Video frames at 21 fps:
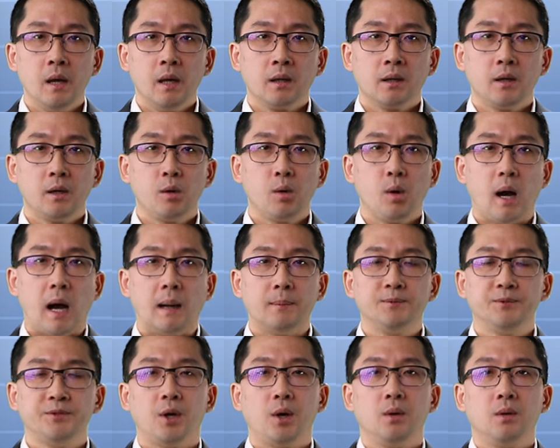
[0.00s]
그리고
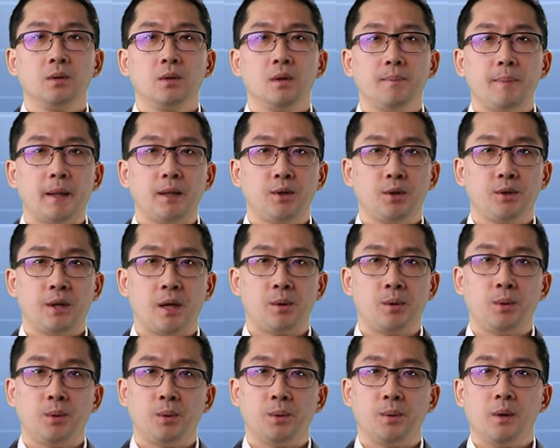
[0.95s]
앞서 언급했던
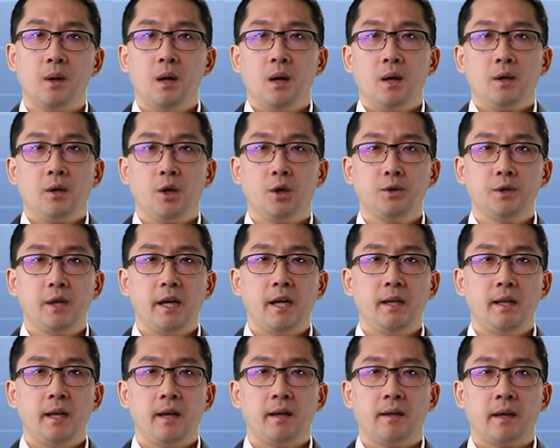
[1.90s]
대로
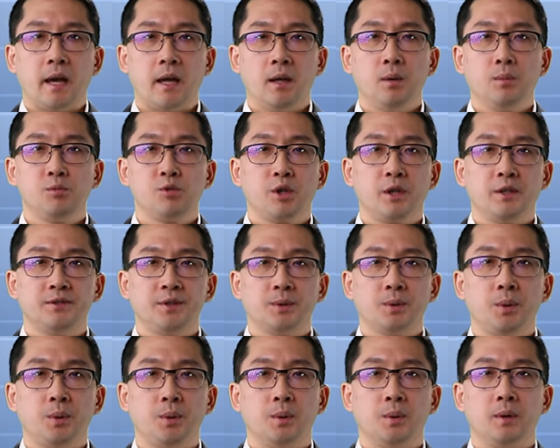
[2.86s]
현대인의 개놈
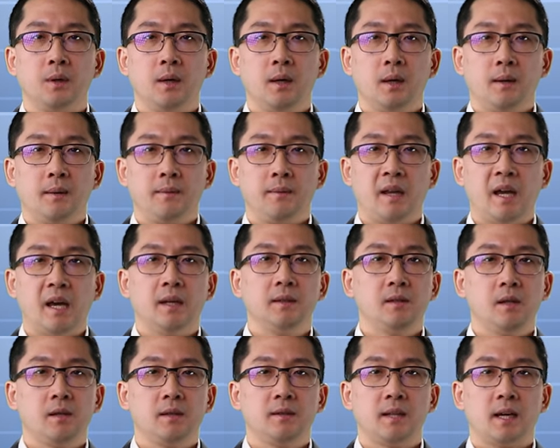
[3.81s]
중에서도
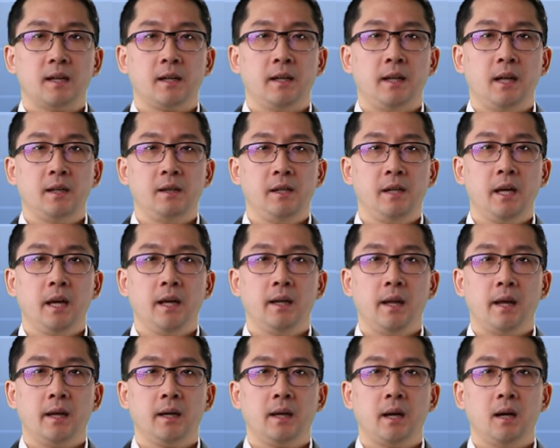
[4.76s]
네안데르탈인의
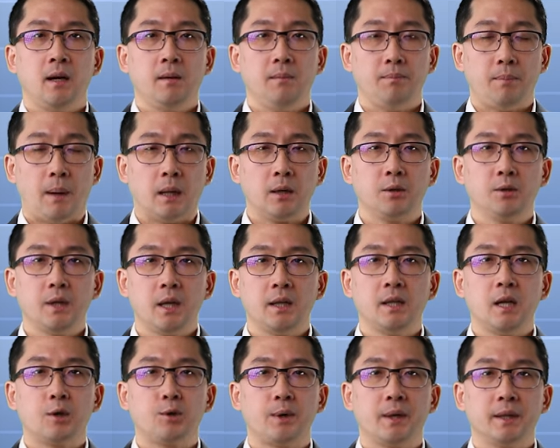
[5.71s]
DNA가
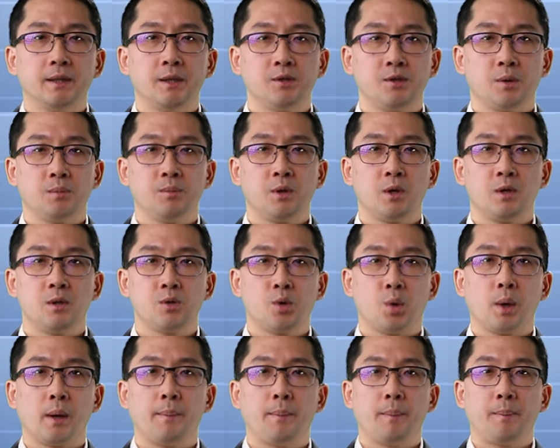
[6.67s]
발견된다고 하는 점들을
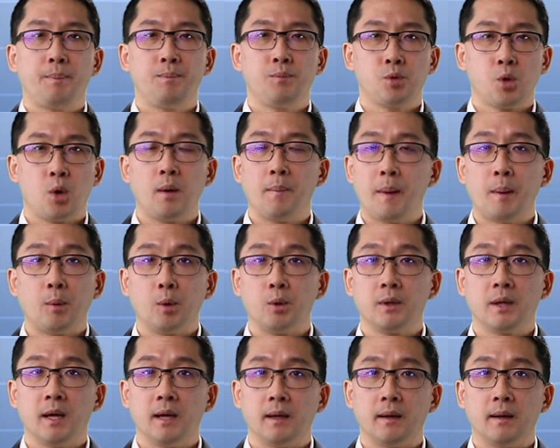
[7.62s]
종합, 해볼
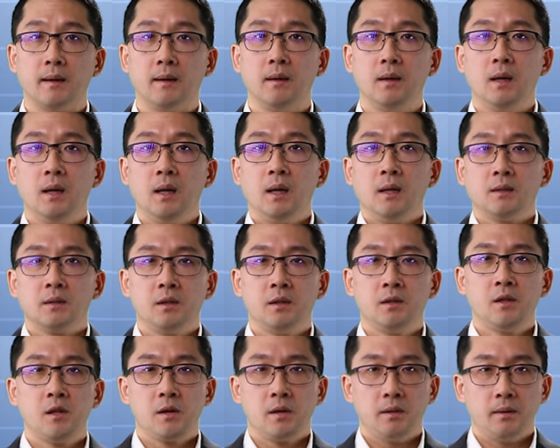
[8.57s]
때
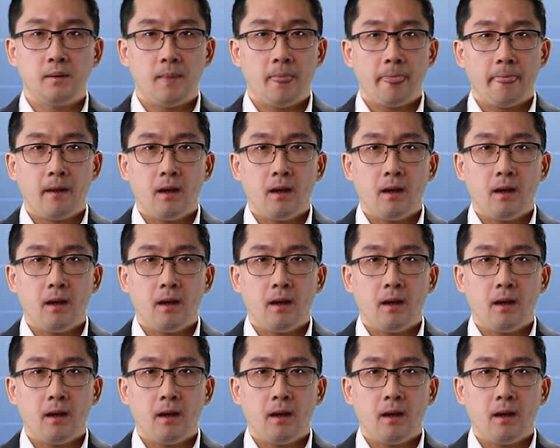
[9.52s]
그들은